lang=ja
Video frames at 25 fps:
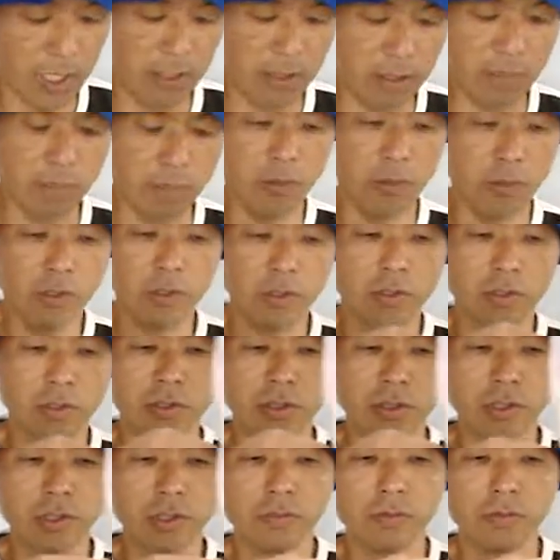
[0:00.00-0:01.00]
むはいもう
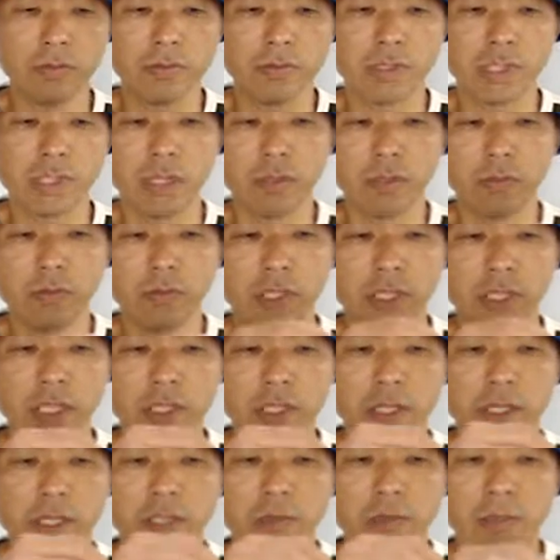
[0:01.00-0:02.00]
一つ風船を入
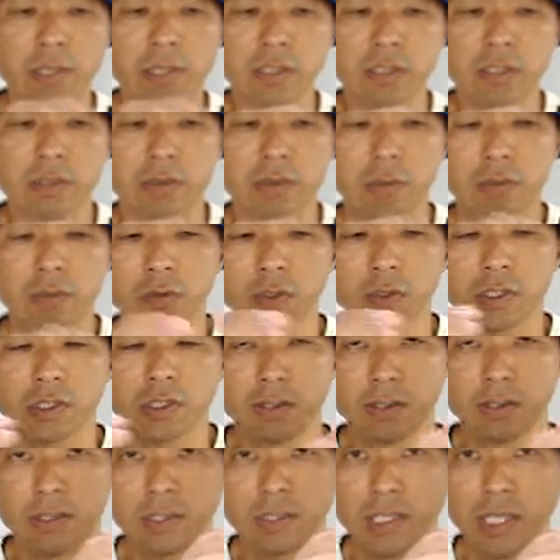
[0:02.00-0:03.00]
れていきますここ
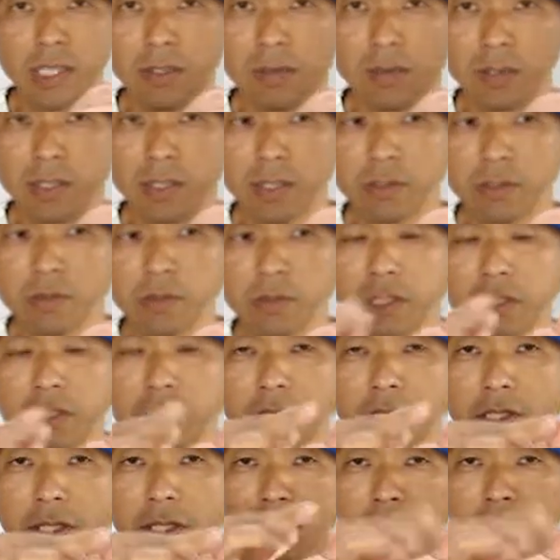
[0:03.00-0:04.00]
線をね空気
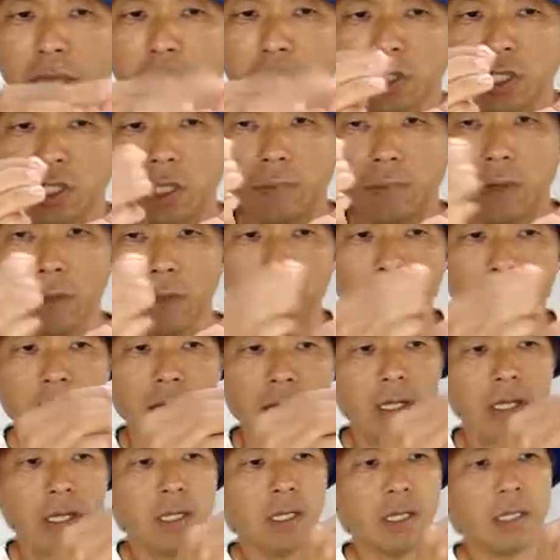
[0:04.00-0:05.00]
抜けないで持ったま
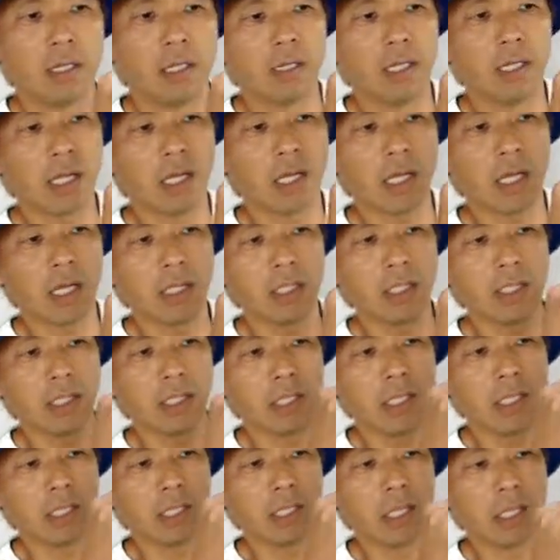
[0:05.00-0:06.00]
ま中
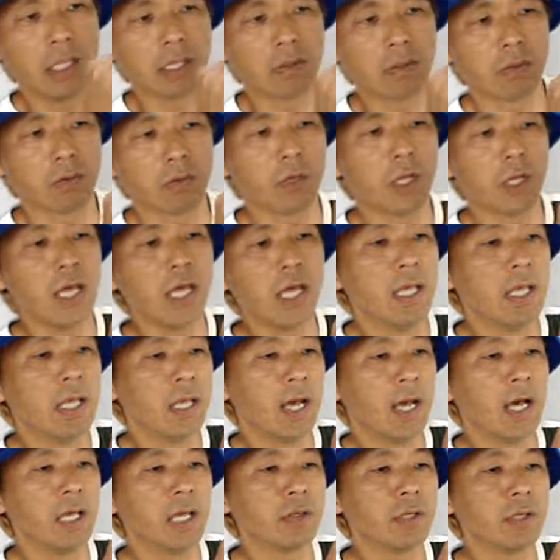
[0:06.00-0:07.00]
に入れていくこれ
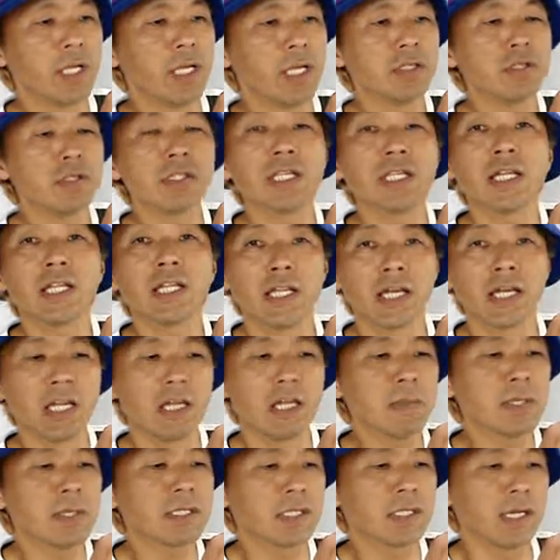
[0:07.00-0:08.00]
あの練習したら慣
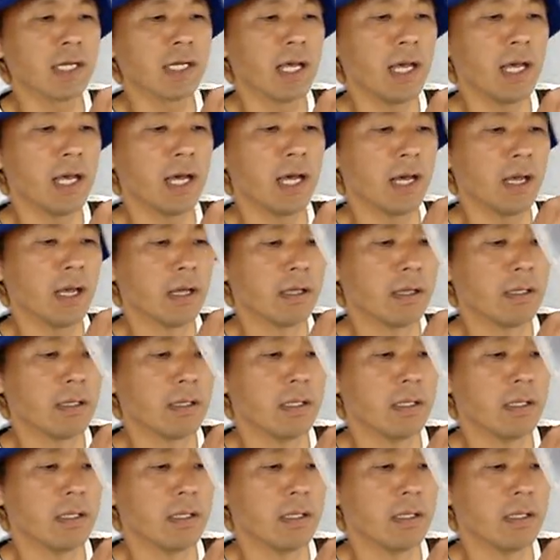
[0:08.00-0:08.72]
れますから